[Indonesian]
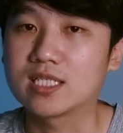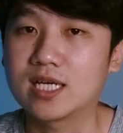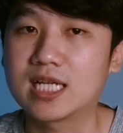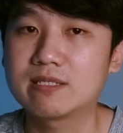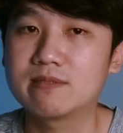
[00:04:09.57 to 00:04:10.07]
Nah,
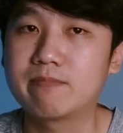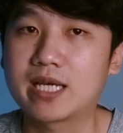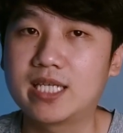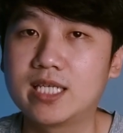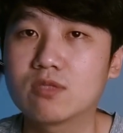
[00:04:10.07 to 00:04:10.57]
sekarang
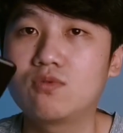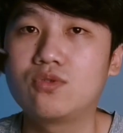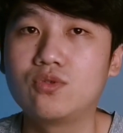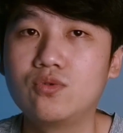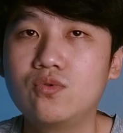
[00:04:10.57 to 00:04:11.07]
pakainya
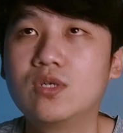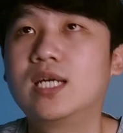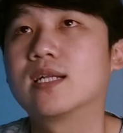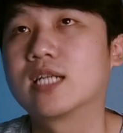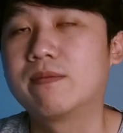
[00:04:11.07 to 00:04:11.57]

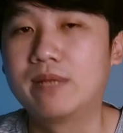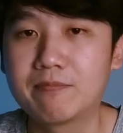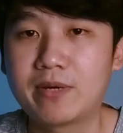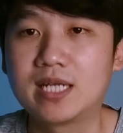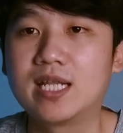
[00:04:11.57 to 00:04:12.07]

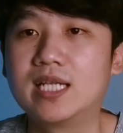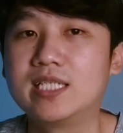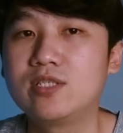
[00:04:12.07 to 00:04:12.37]
768 dan